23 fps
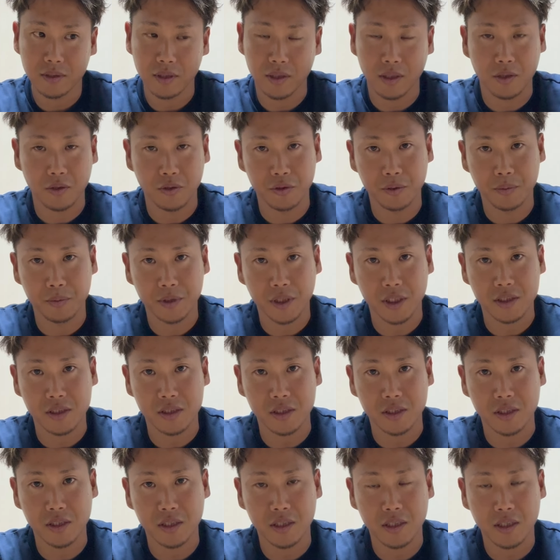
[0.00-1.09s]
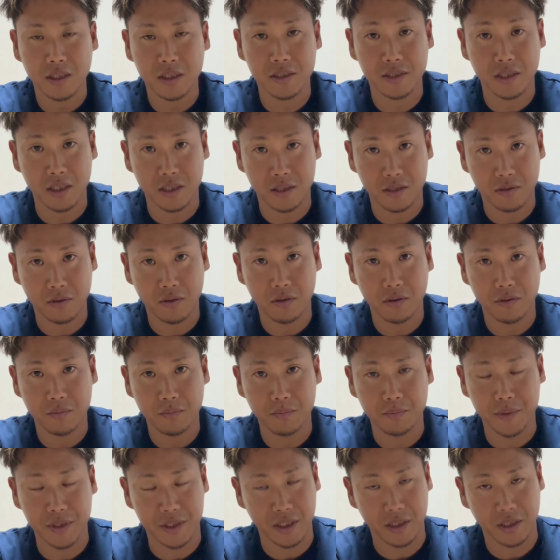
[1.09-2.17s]
子供たちに奇跡を
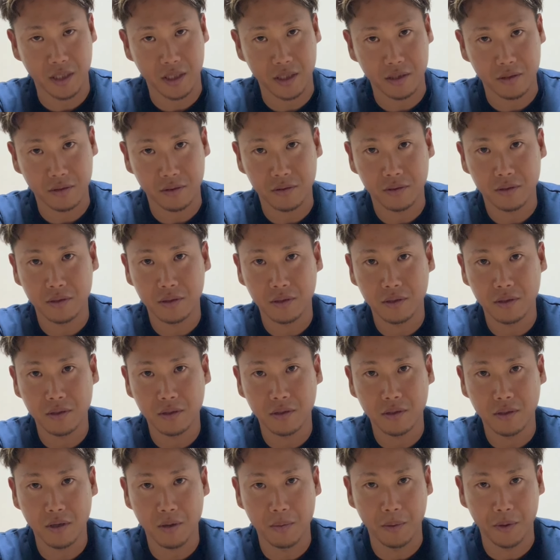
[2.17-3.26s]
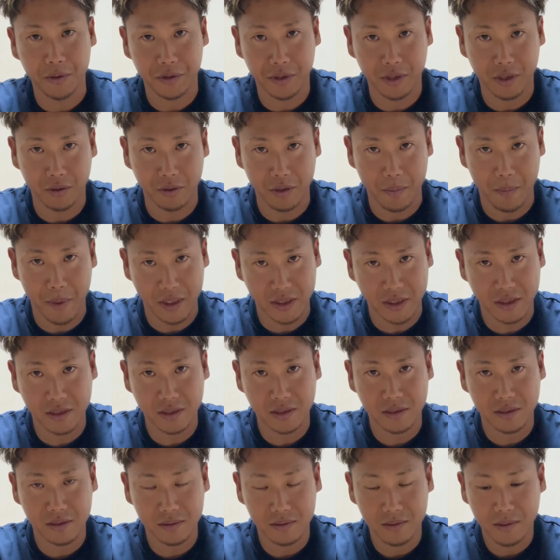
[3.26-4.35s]
見せたいと思っておりま
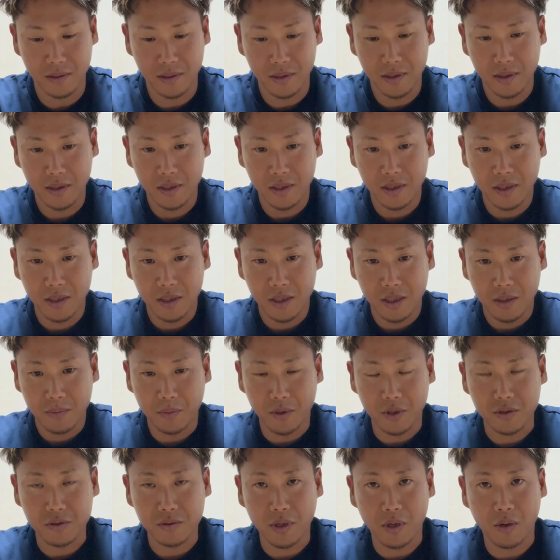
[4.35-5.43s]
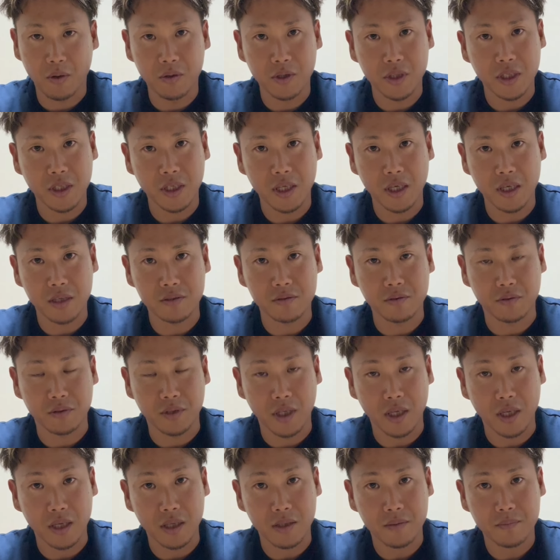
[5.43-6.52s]
す。僕は本気でやるの
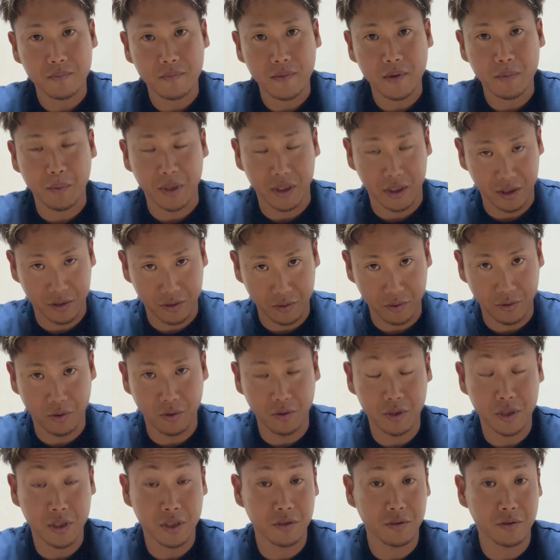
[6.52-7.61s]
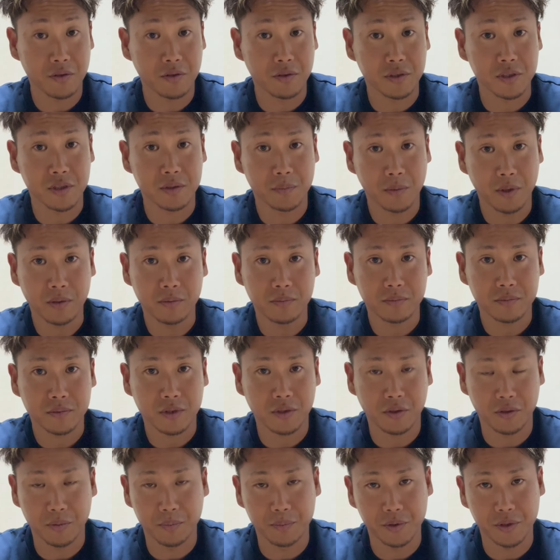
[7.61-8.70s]
で、またその本気の様子も
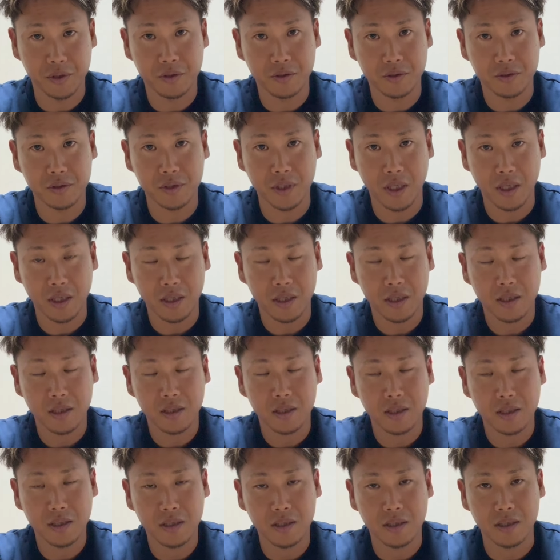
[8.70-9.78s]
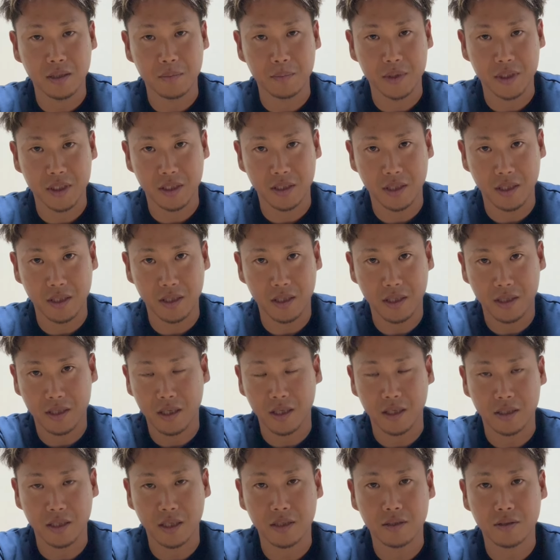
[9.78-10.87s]
この Vlog で見せていけた
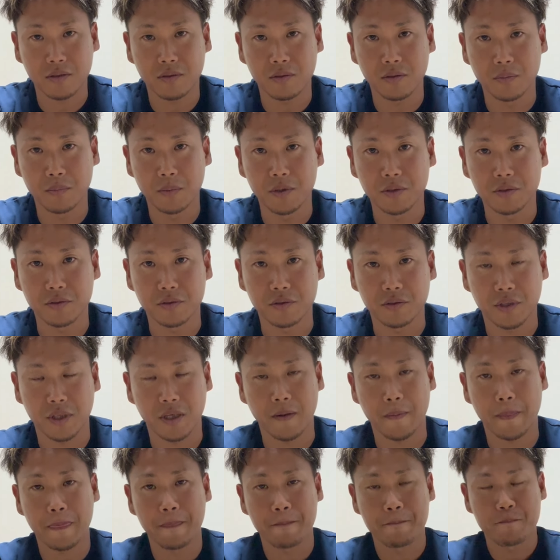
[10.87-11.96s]
らなと思うので、